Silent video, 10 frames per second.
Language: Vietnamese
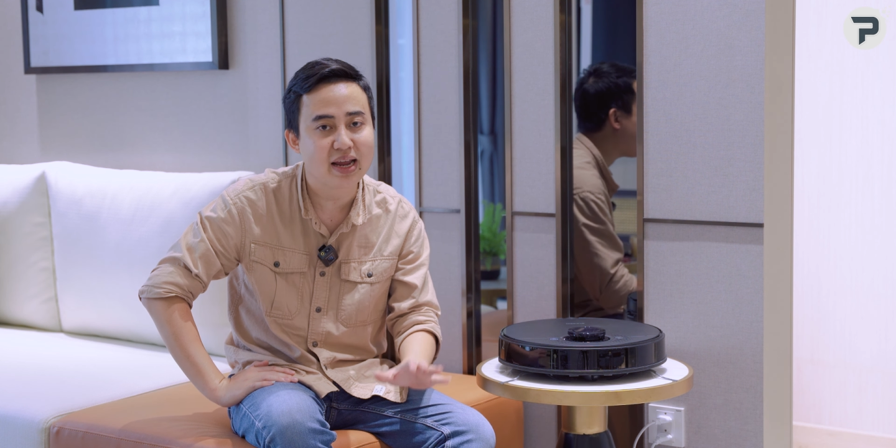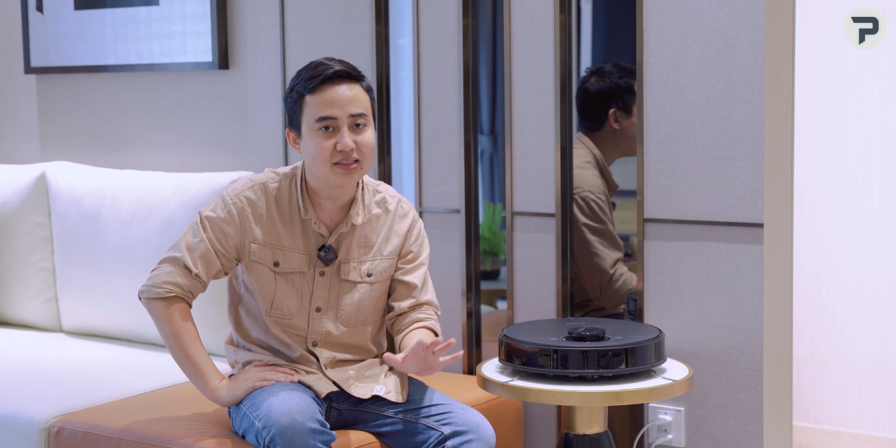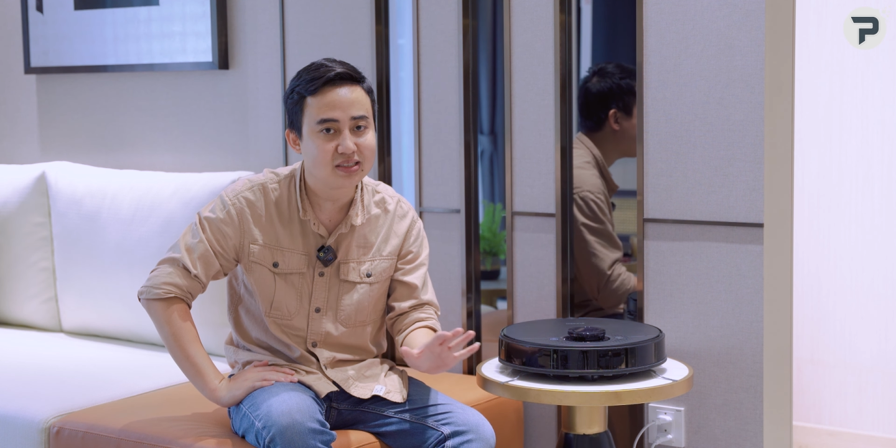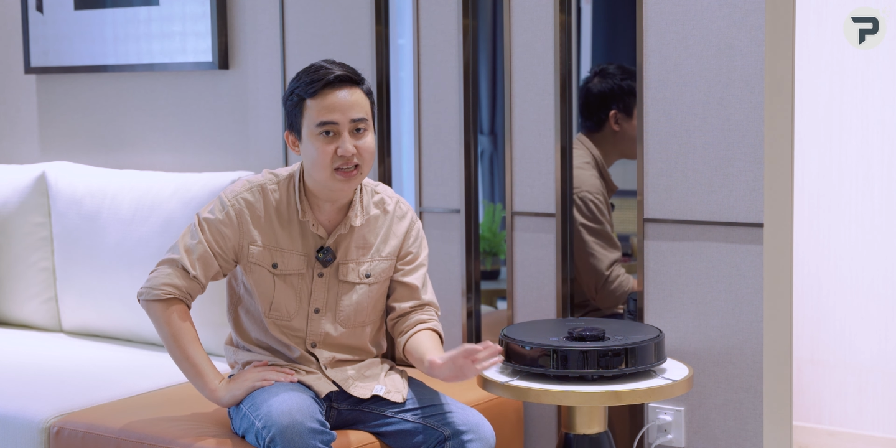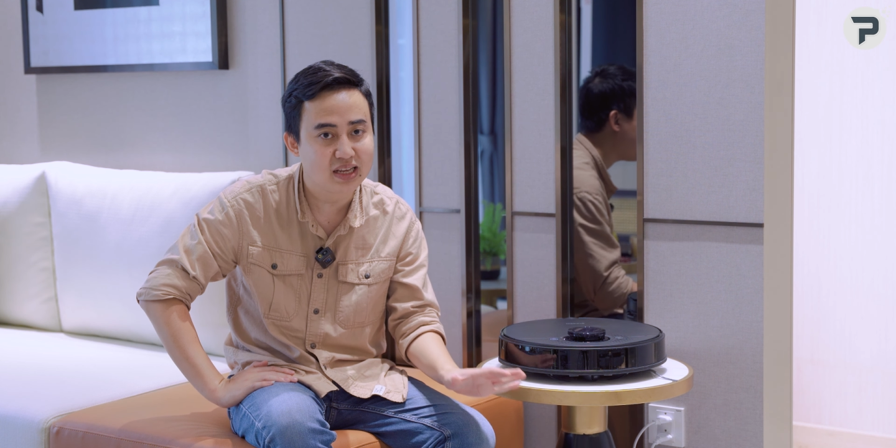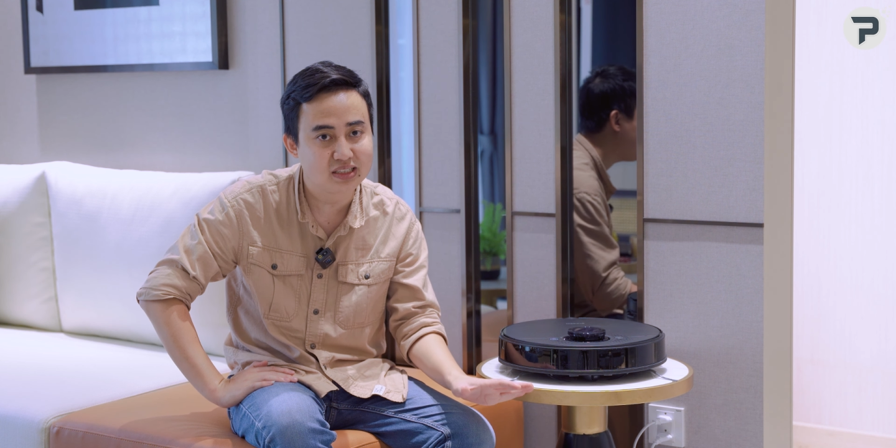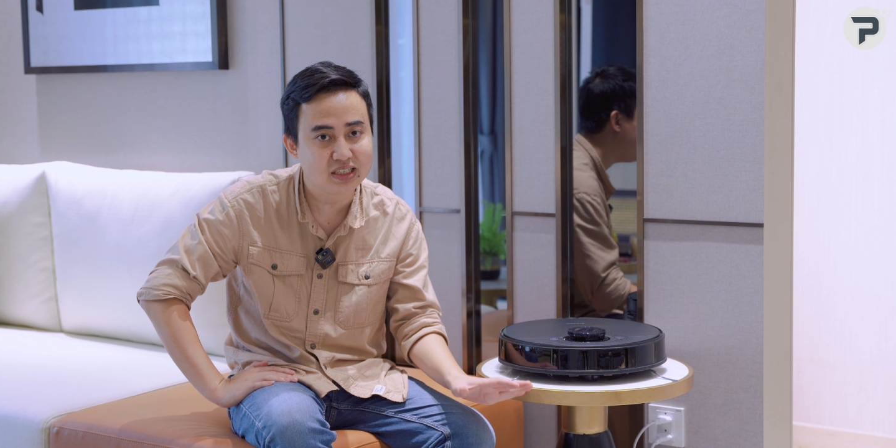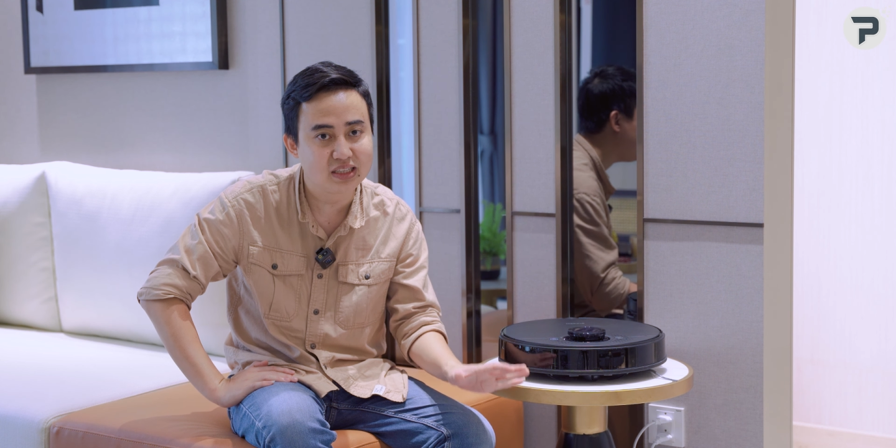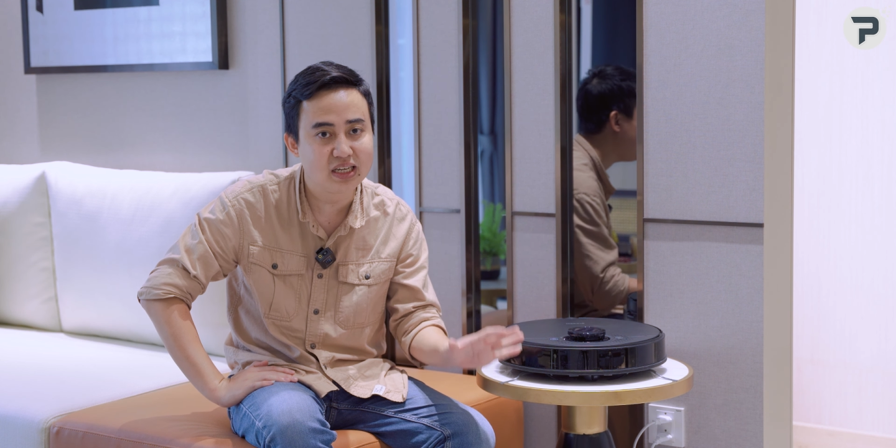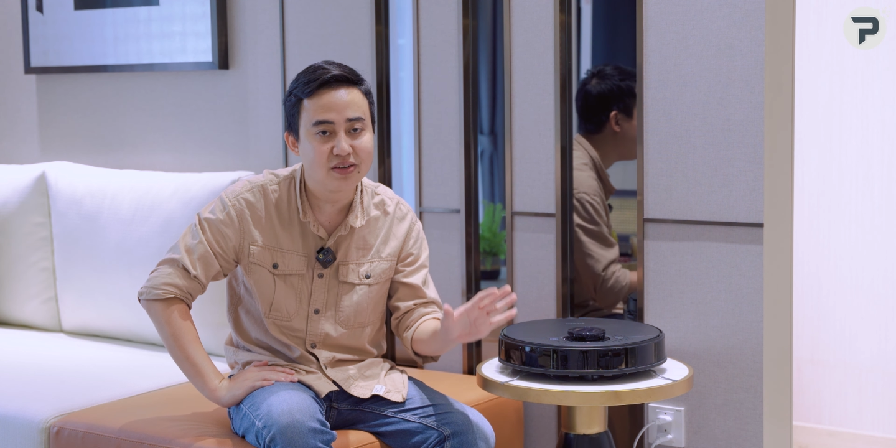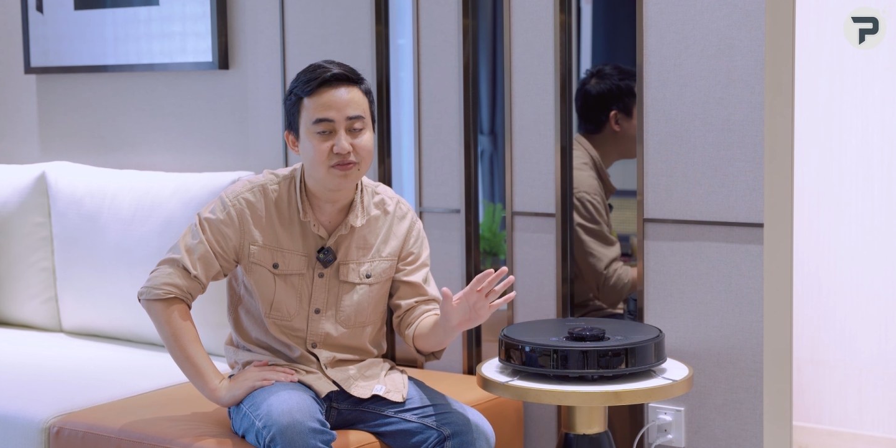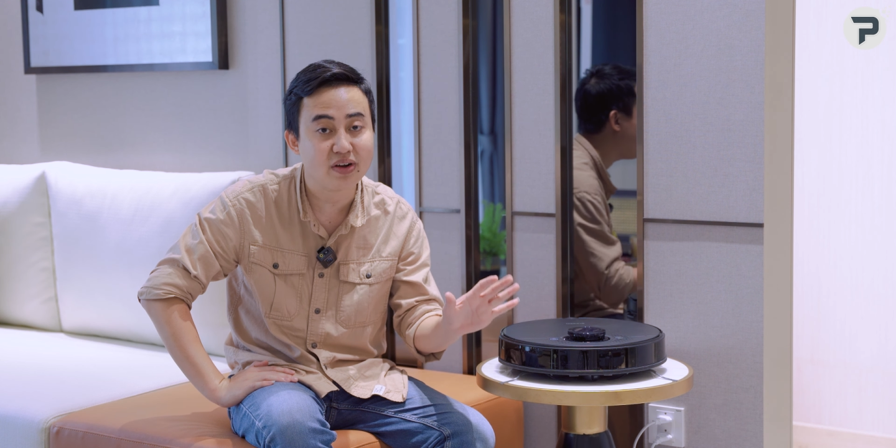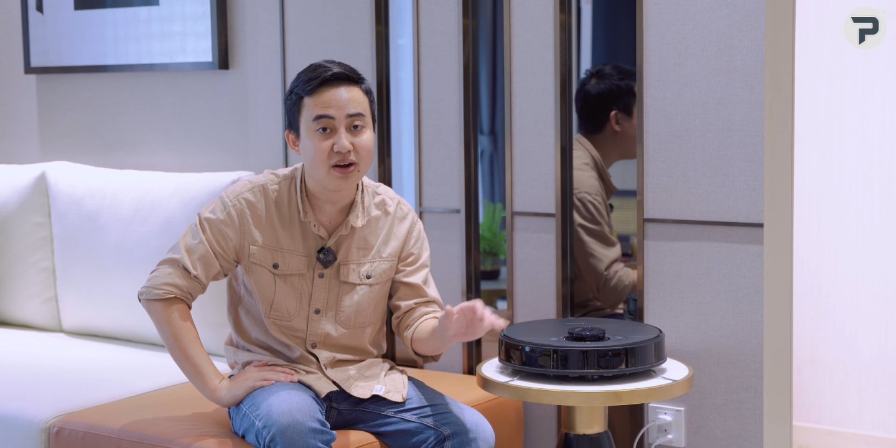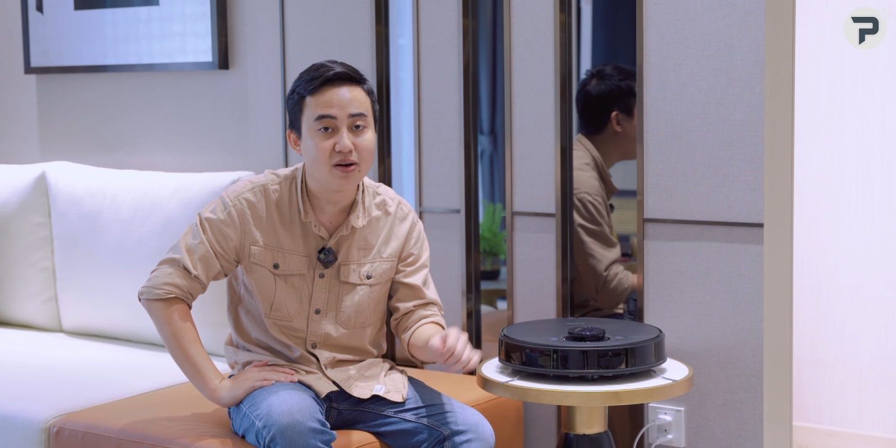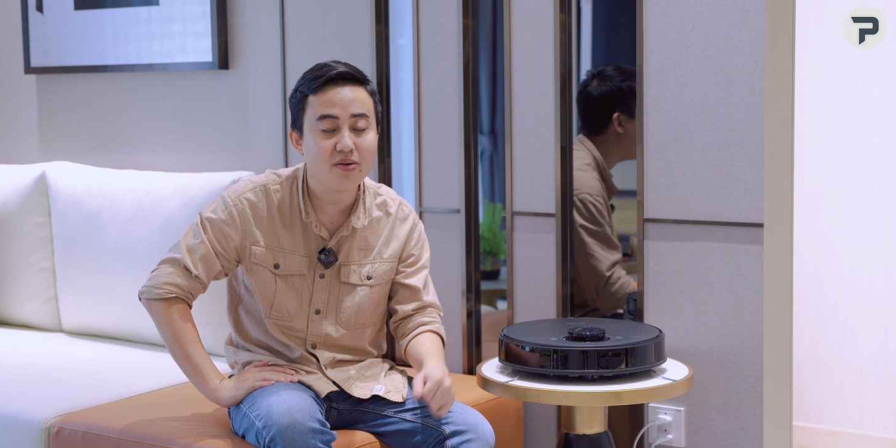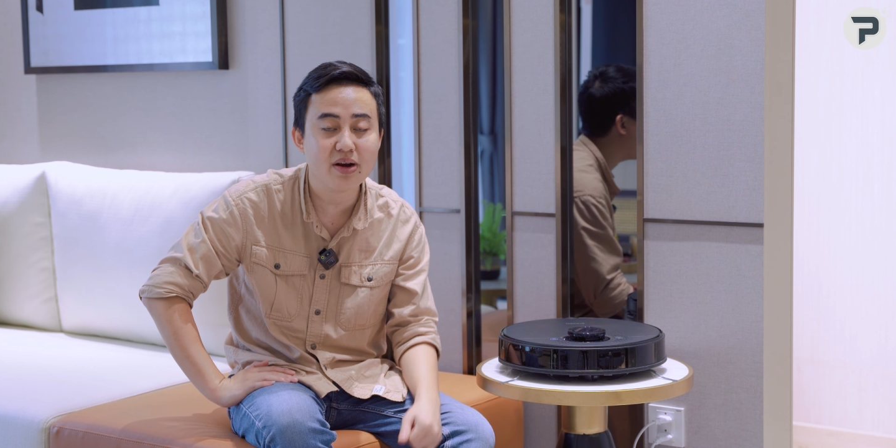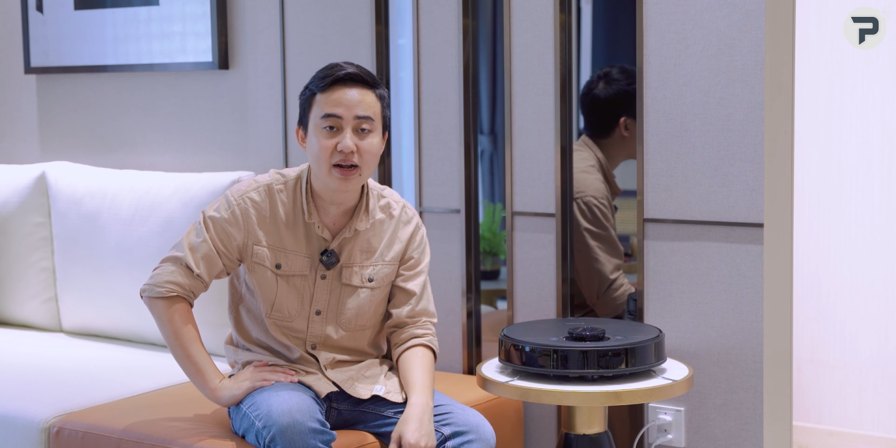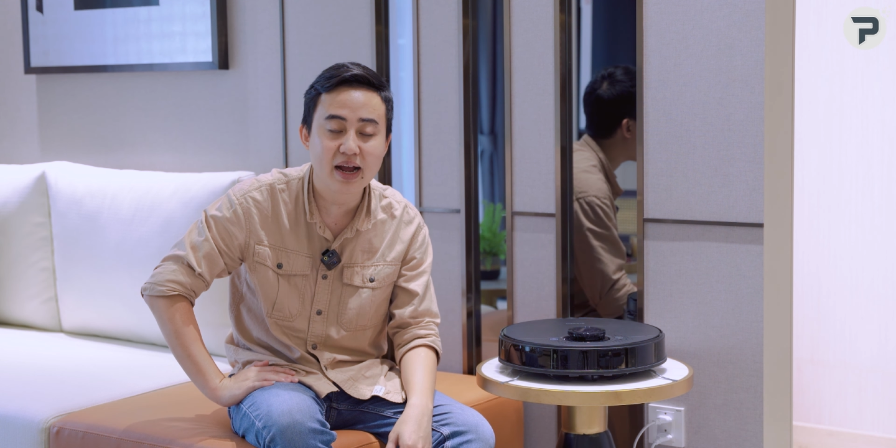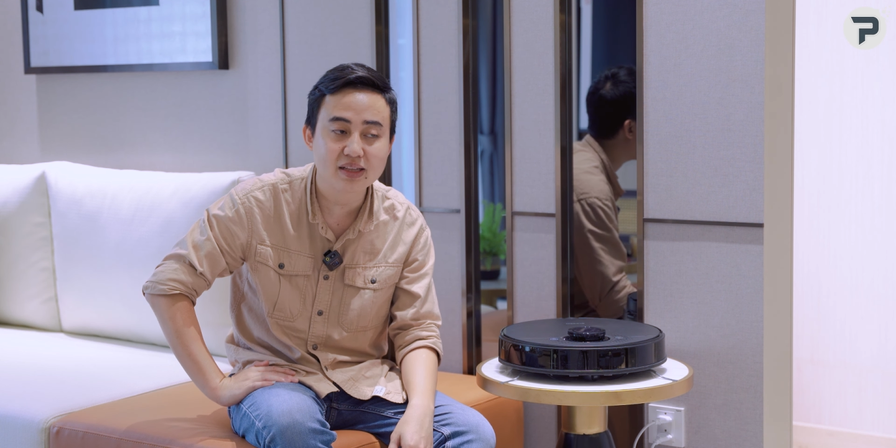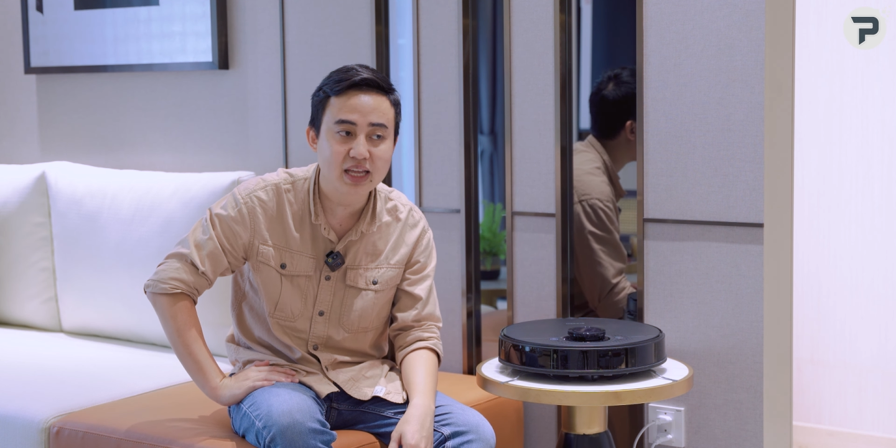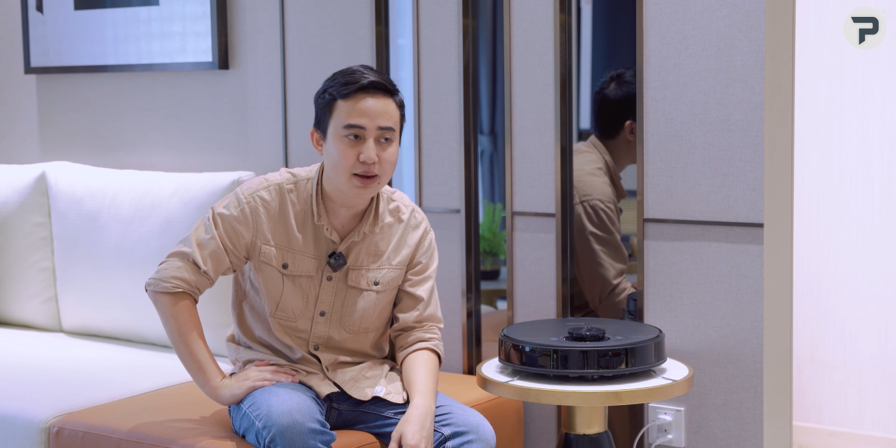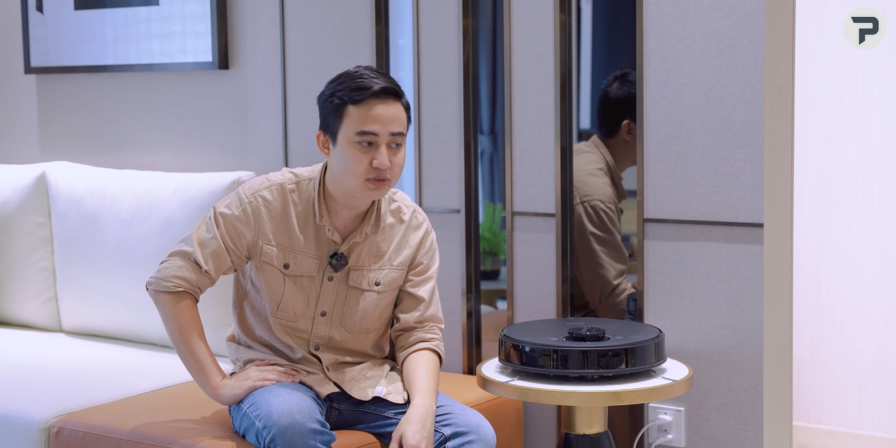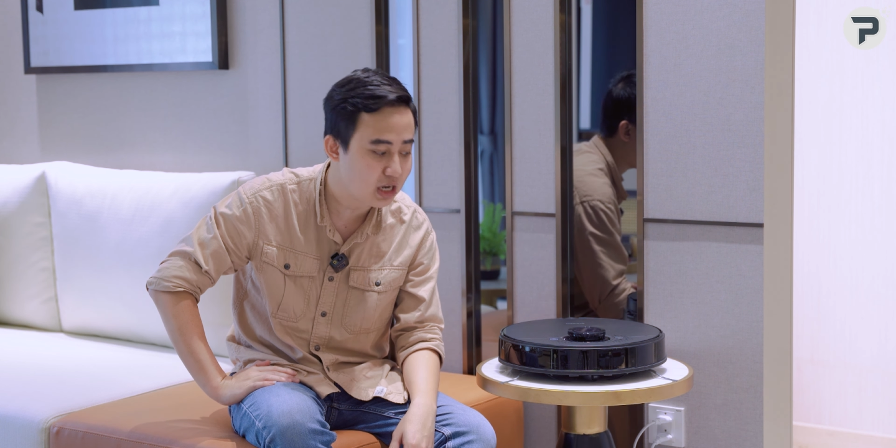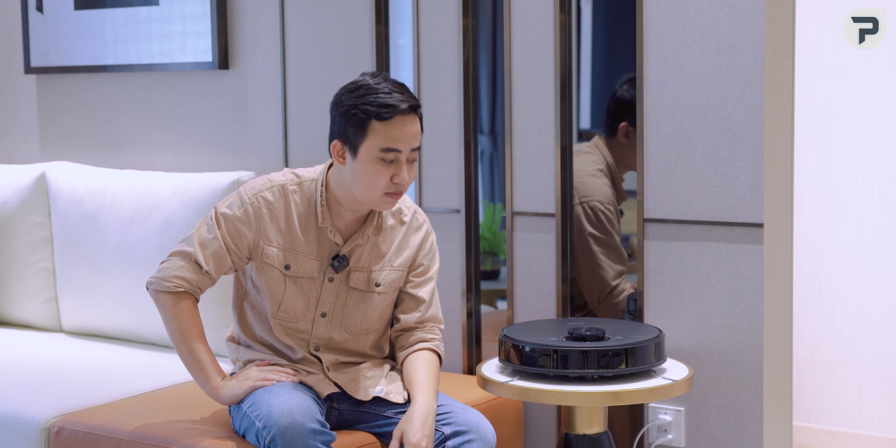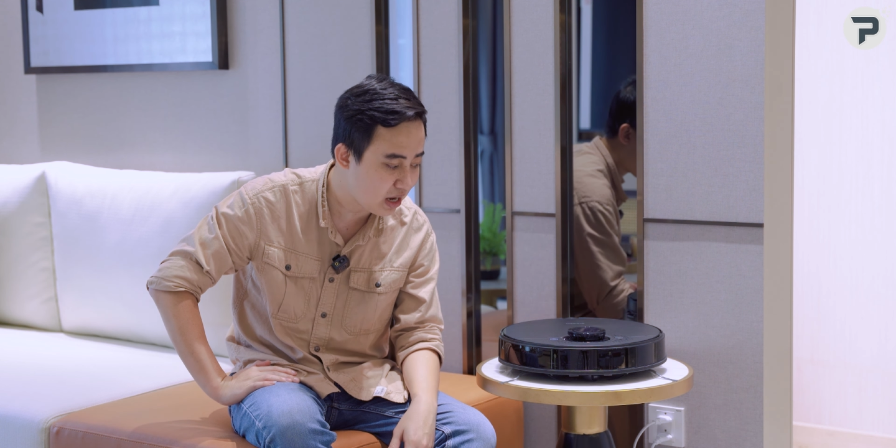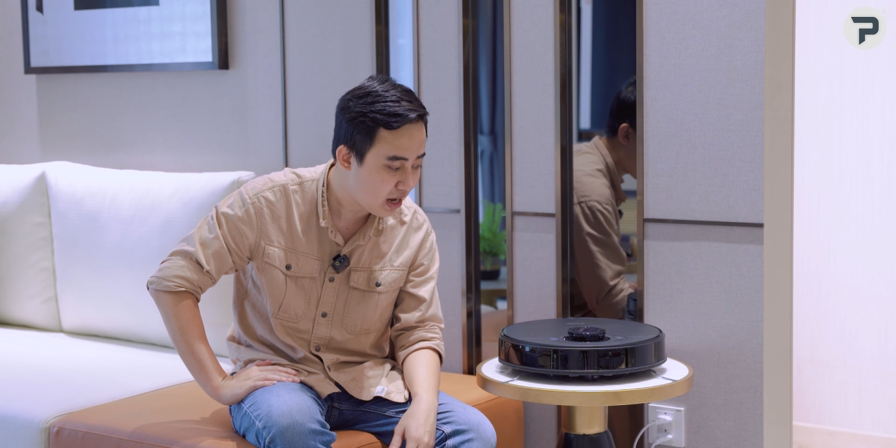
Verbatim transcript: đánh giá chi tiết về Oreca 800